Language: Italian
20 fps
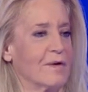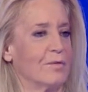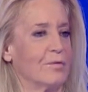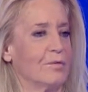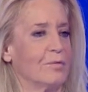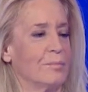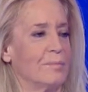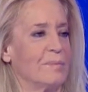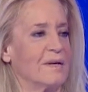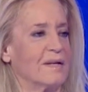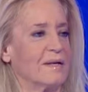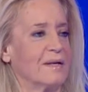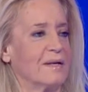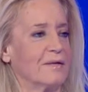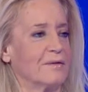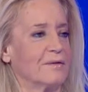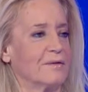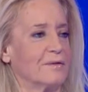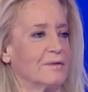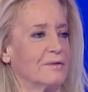Un Quali pacchetto,
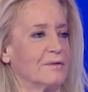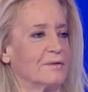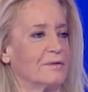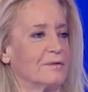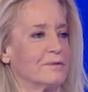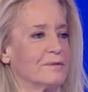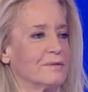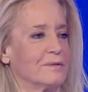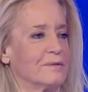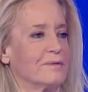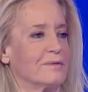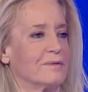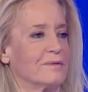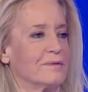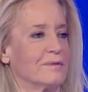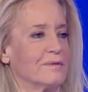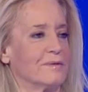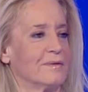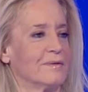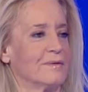sono quelli che si regalano di
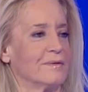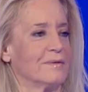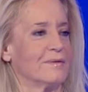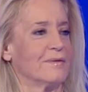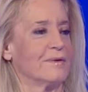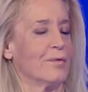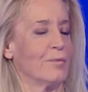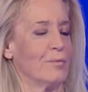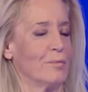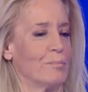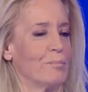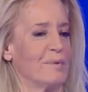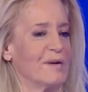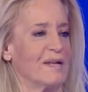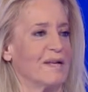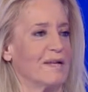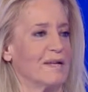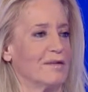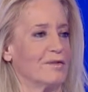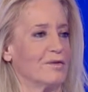più? Un
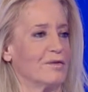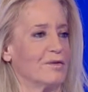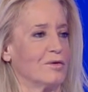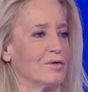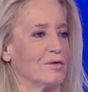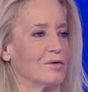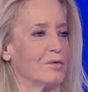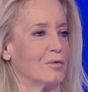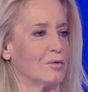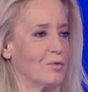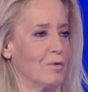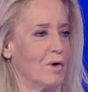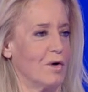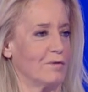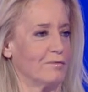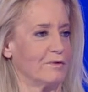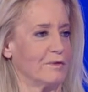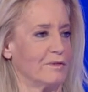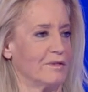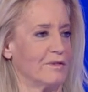pacchetto
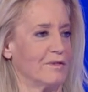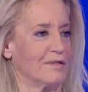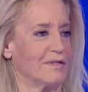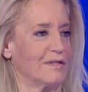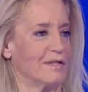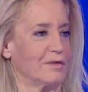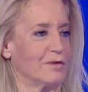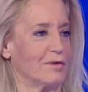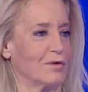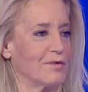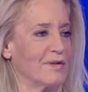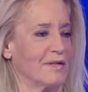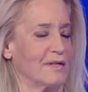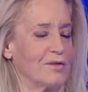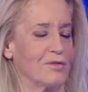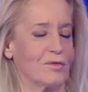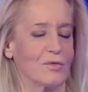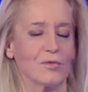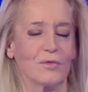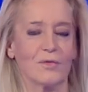nuovo no? da sì.
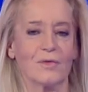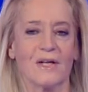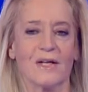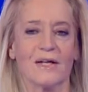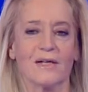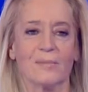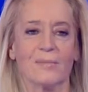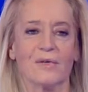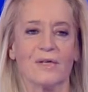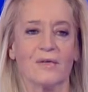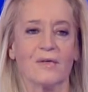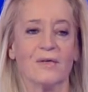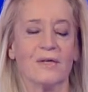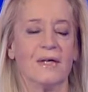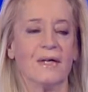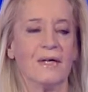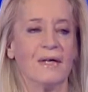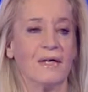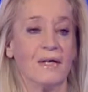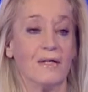trovare sotto l'albero.
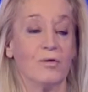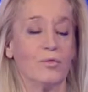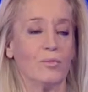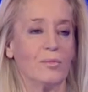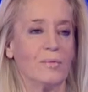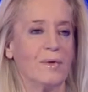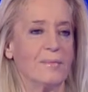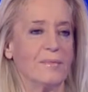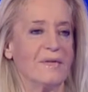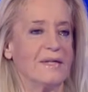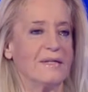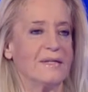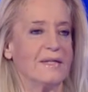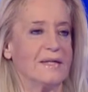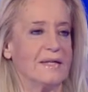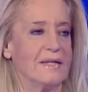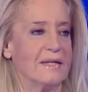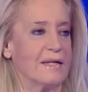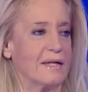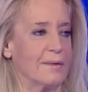Indubbiamente
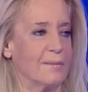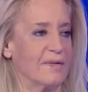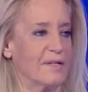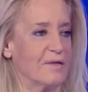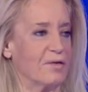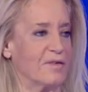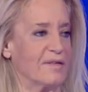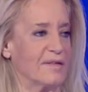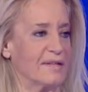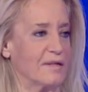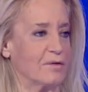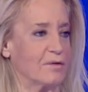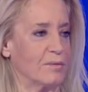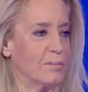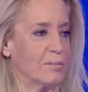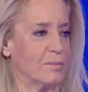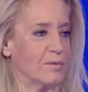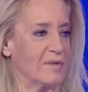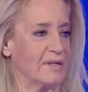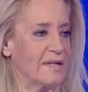l'incremento è stato
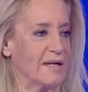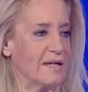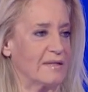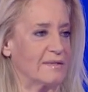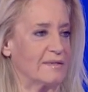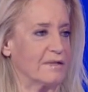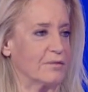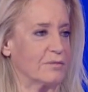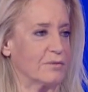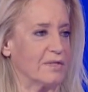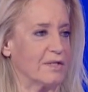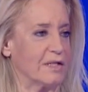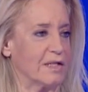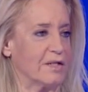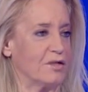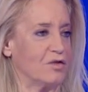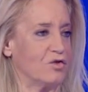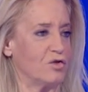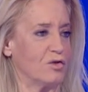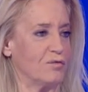importante, un
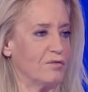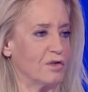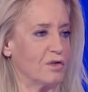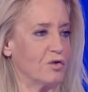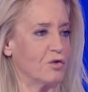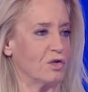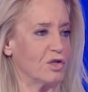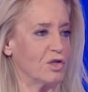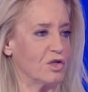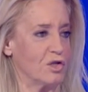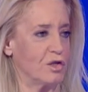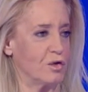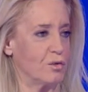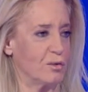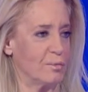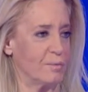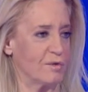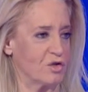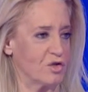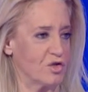
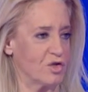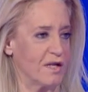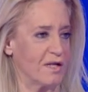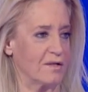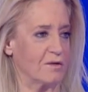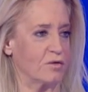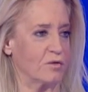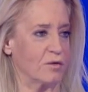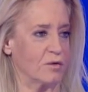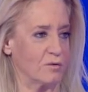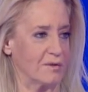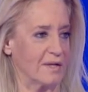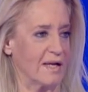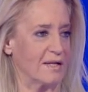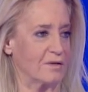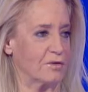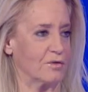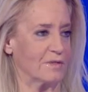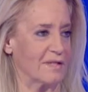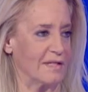13,5% è un
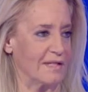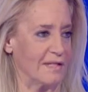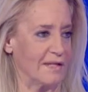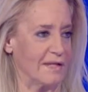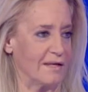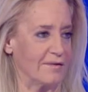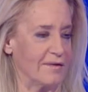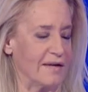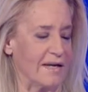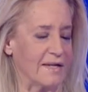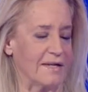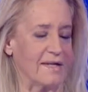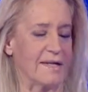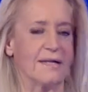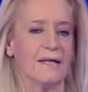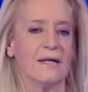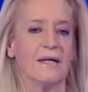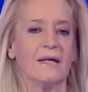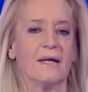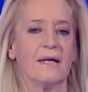dato da
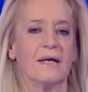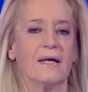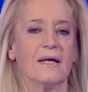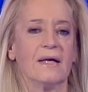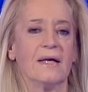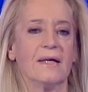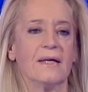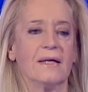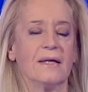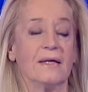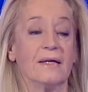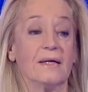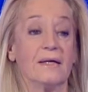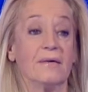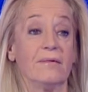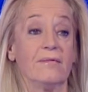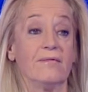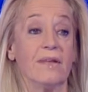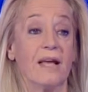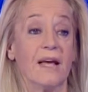rilevare
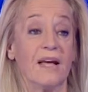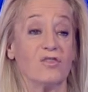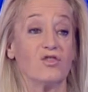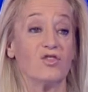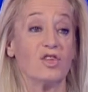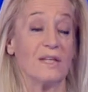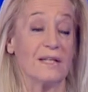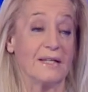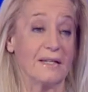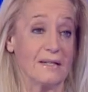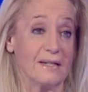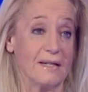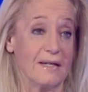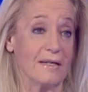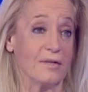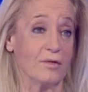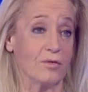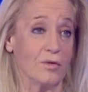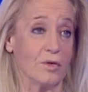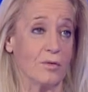e i viaggi
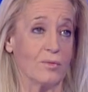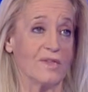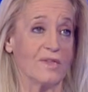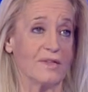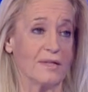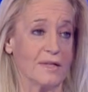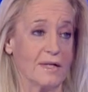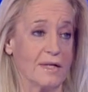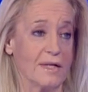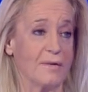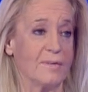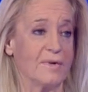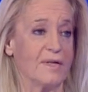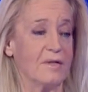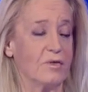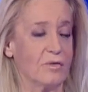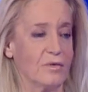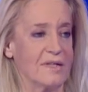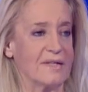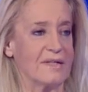all'interno di questo
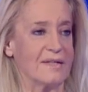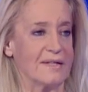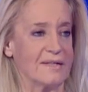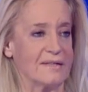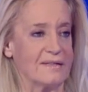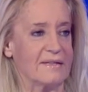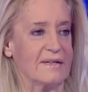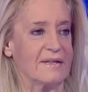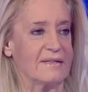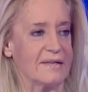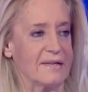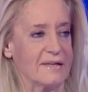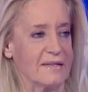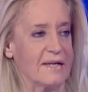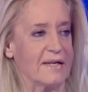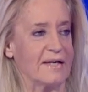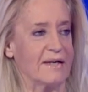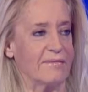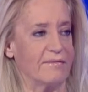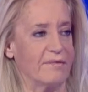incremento è interessante
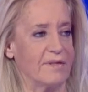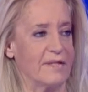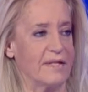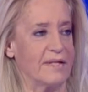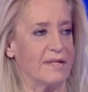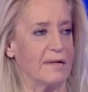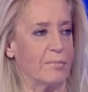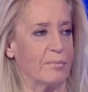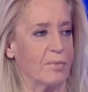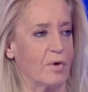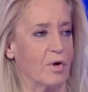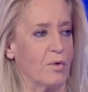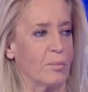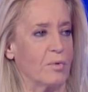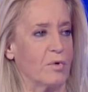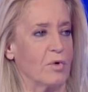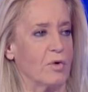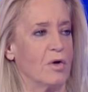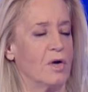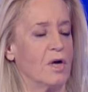andare a vedere
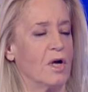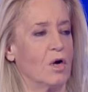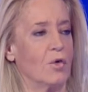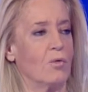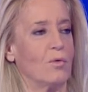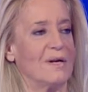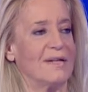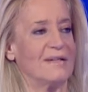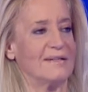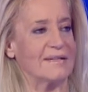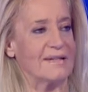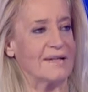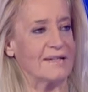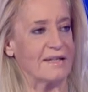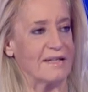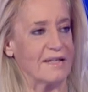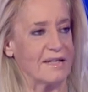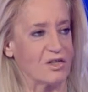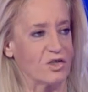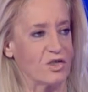proprio qual è
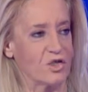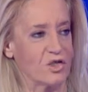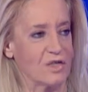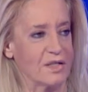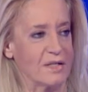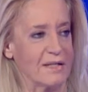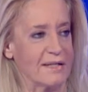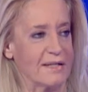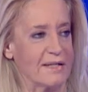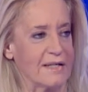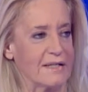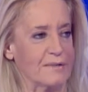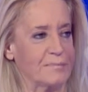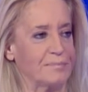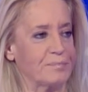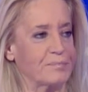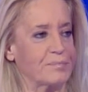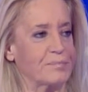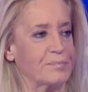stata la scelta mm.